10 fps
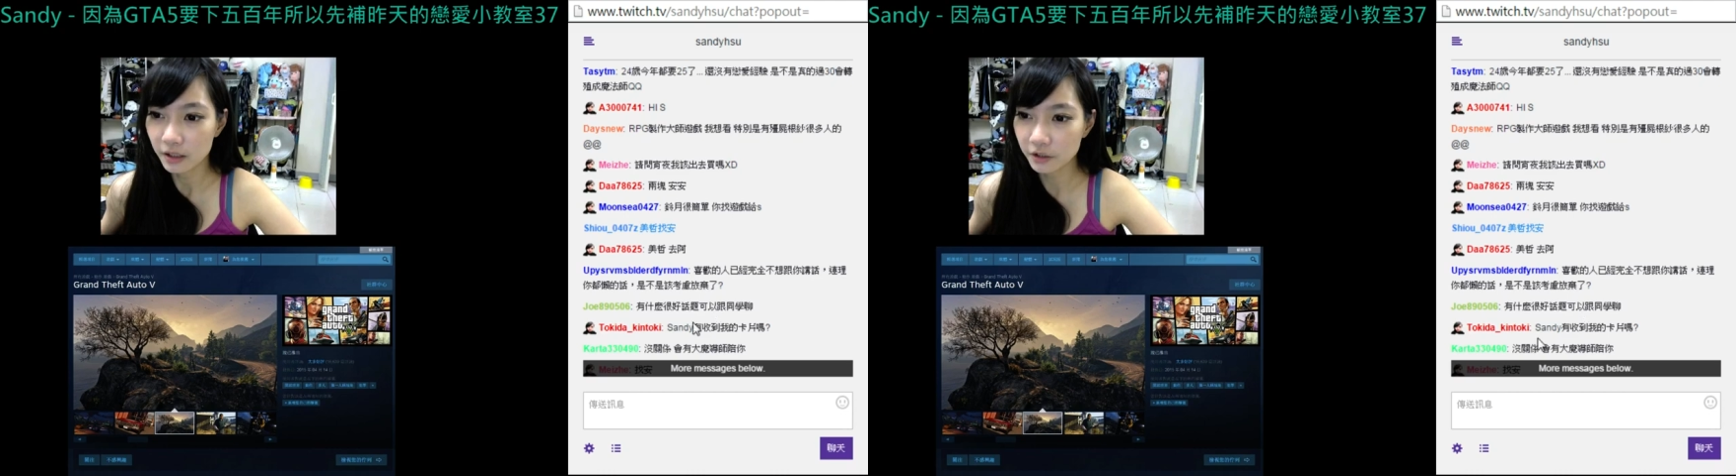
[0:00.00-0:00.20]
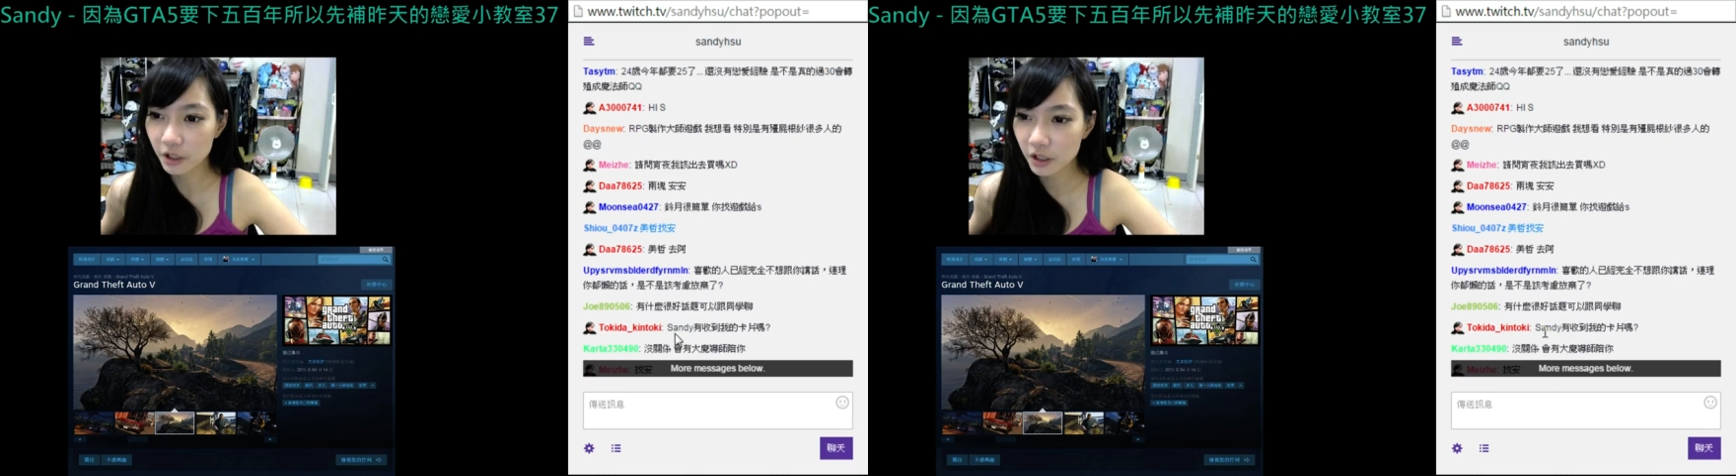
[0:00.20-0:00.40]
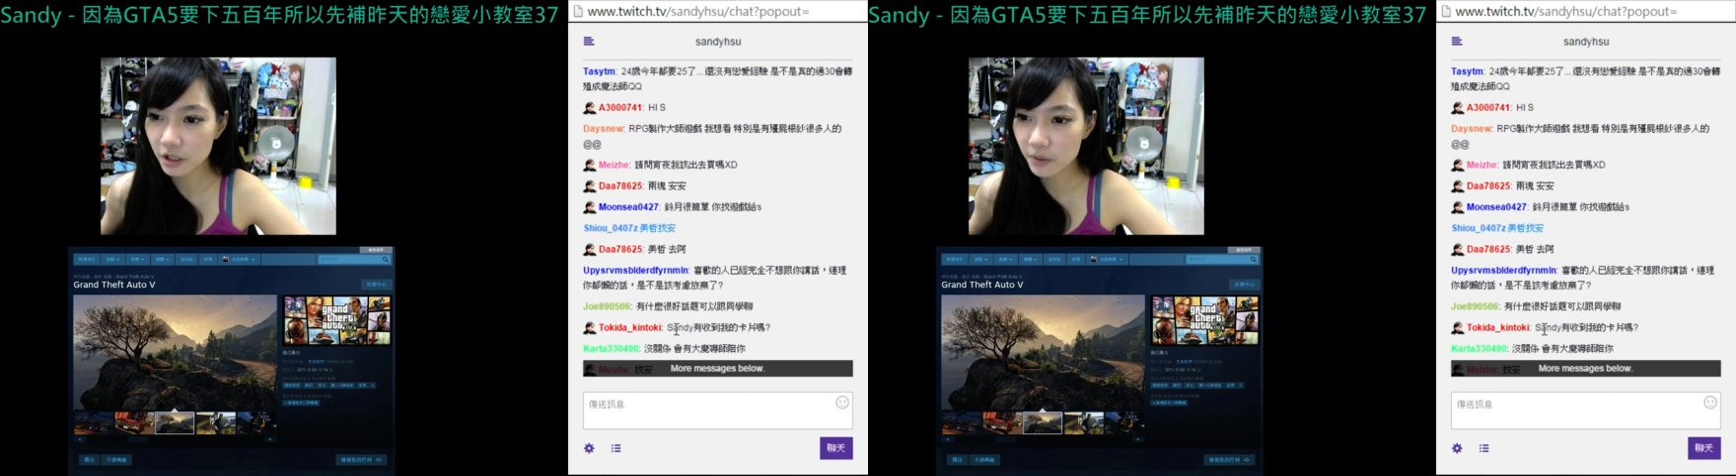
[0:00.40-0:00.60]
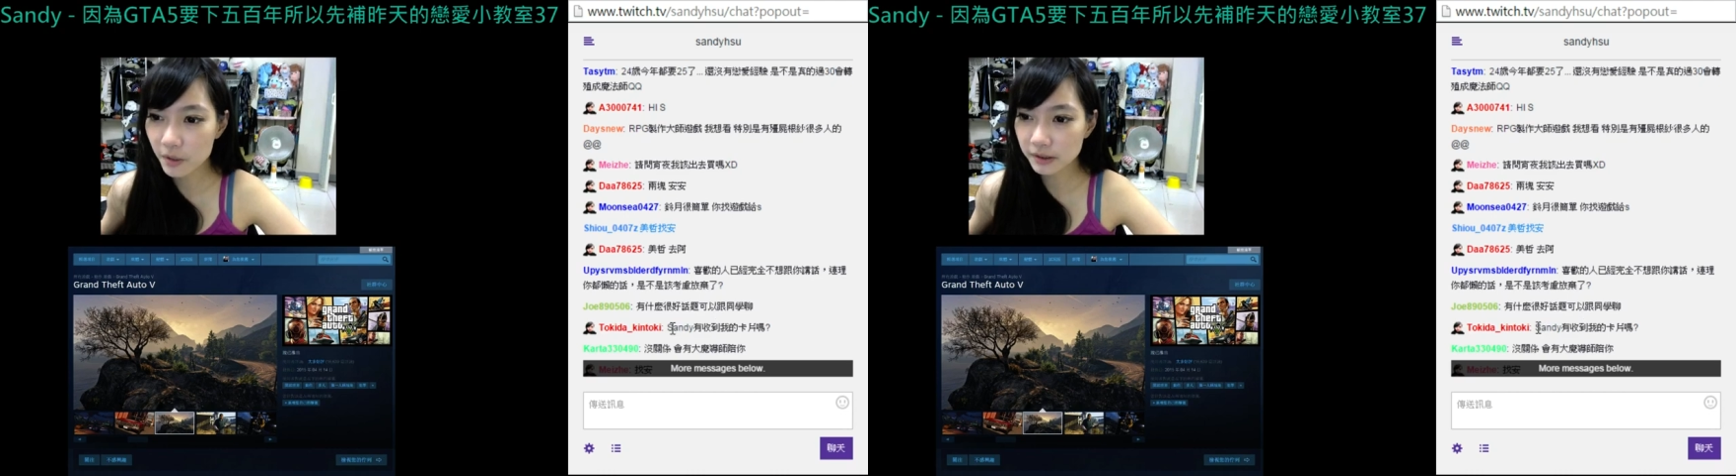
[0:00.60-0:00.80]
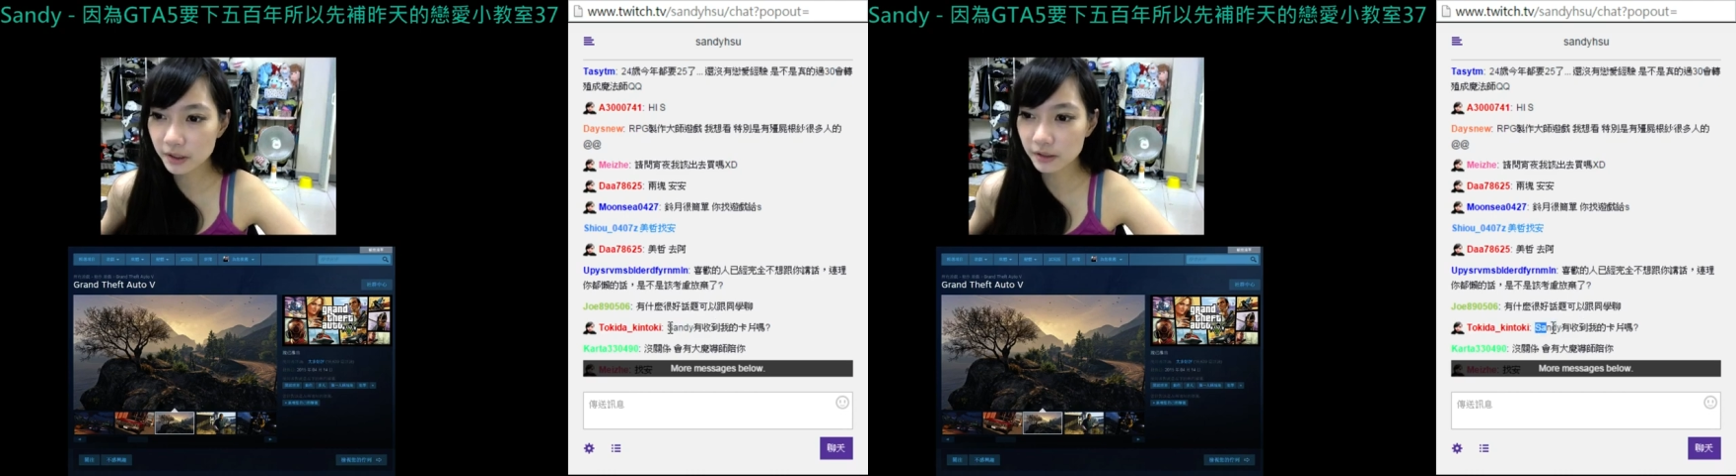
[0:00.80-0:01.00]
有有，我
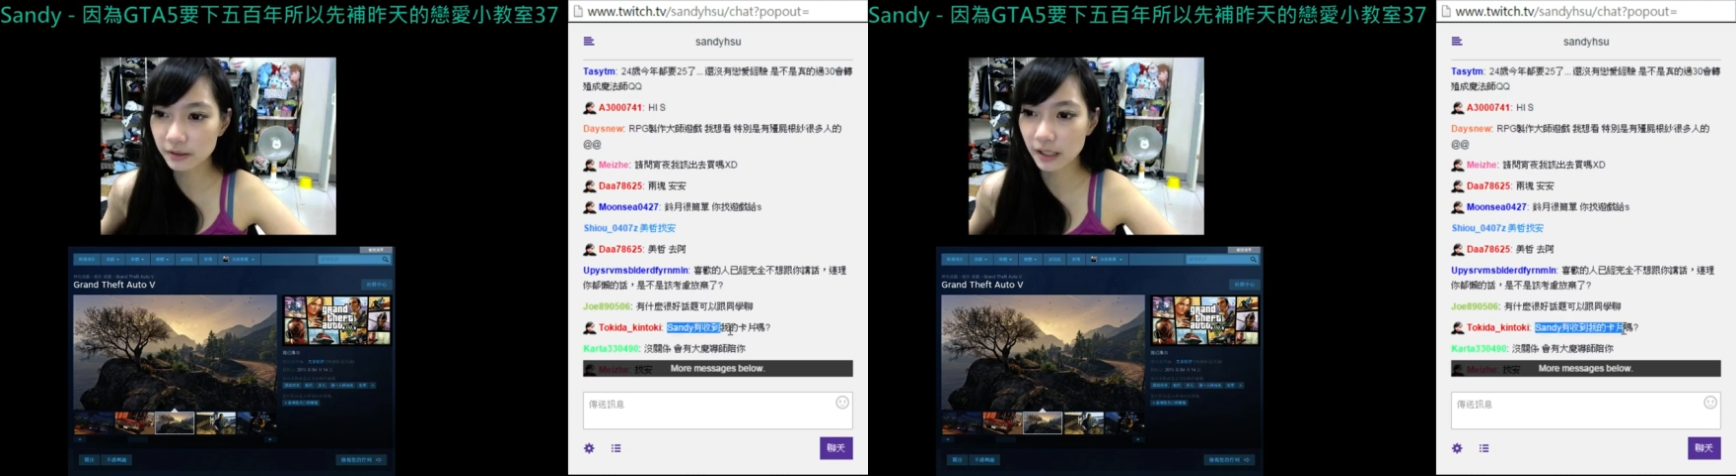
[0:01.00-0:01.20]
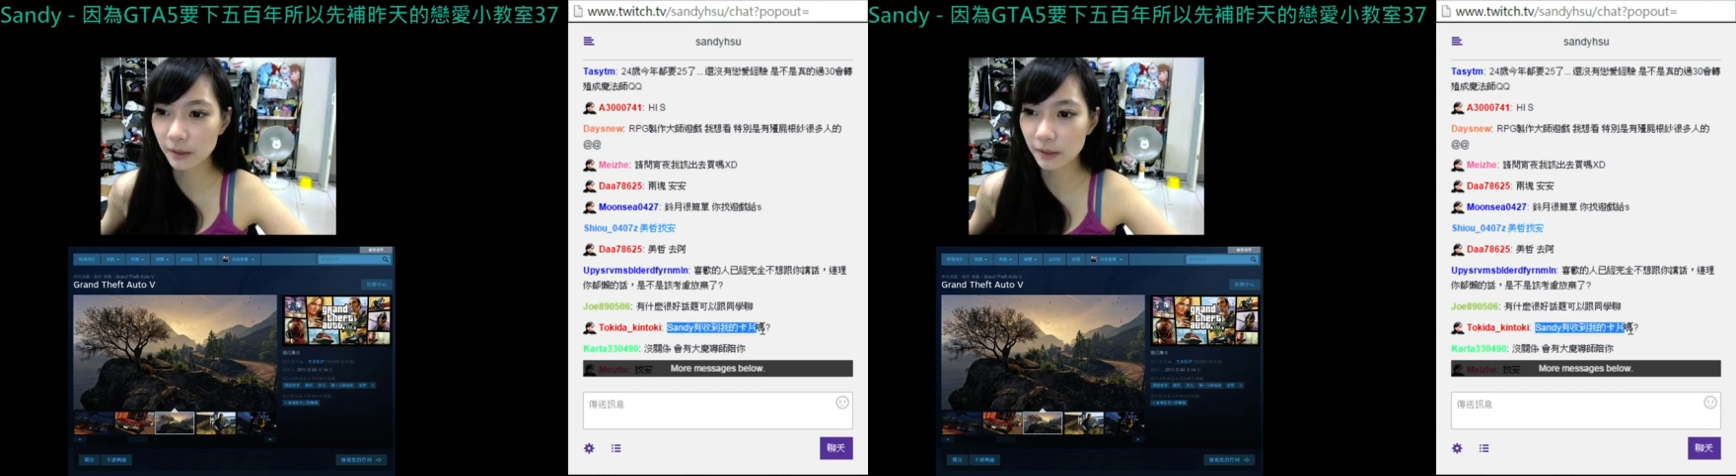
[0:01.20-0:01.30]
收到你的卡，